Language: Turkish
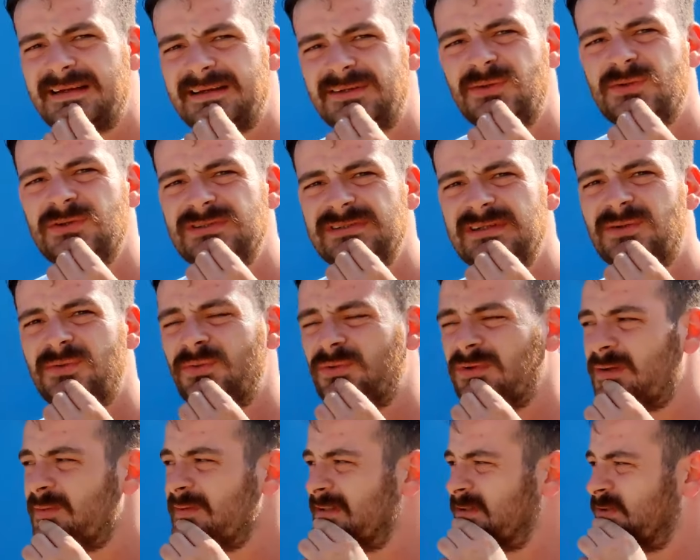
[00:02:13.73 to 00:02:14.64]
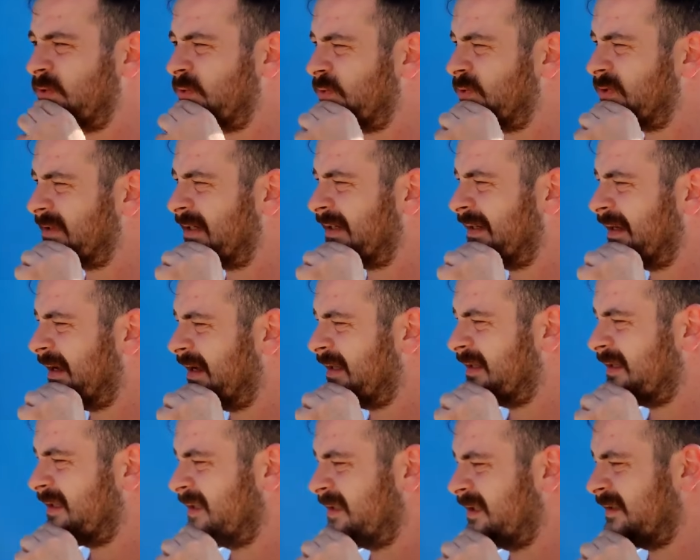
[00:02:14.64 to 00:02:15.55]
geri dönüşler uygulamanız çok güzel.
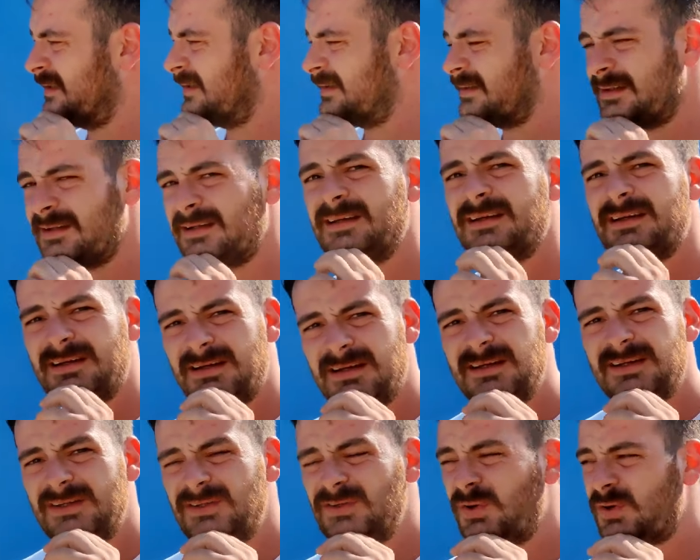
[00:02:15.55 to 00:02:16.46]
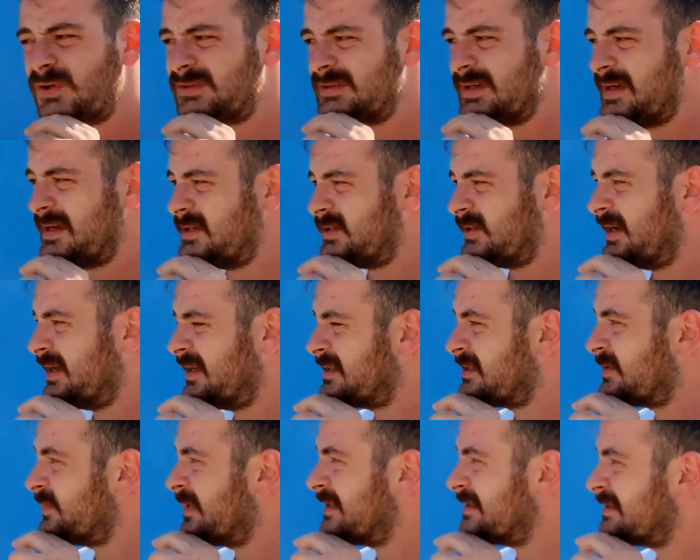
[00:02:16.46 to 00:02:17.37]
Yani. Aa, mecbur. Mecbur. Yoksa iş
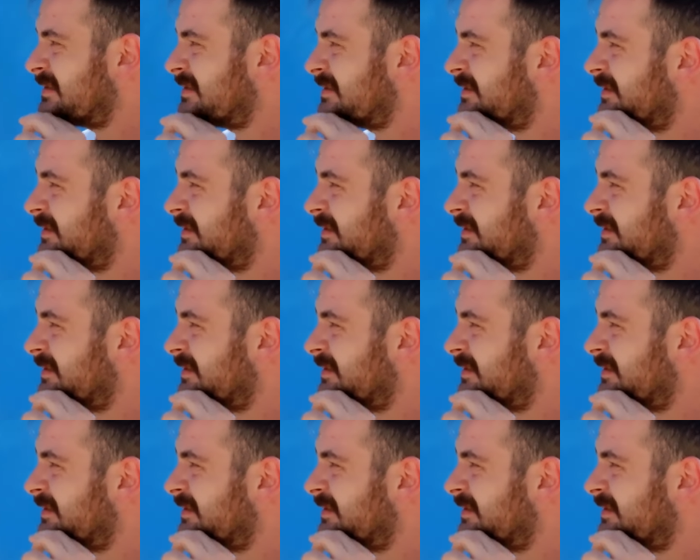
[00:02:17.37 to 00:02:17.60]
gelişmez.